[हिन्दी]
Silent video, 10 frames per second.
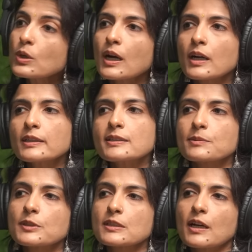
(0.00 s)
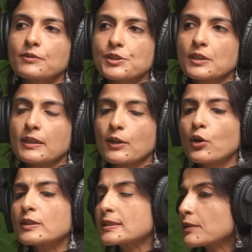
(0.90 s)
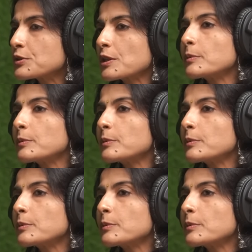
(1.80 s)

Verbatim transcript: कहा ये समझना आवश्यक है और इसके विषय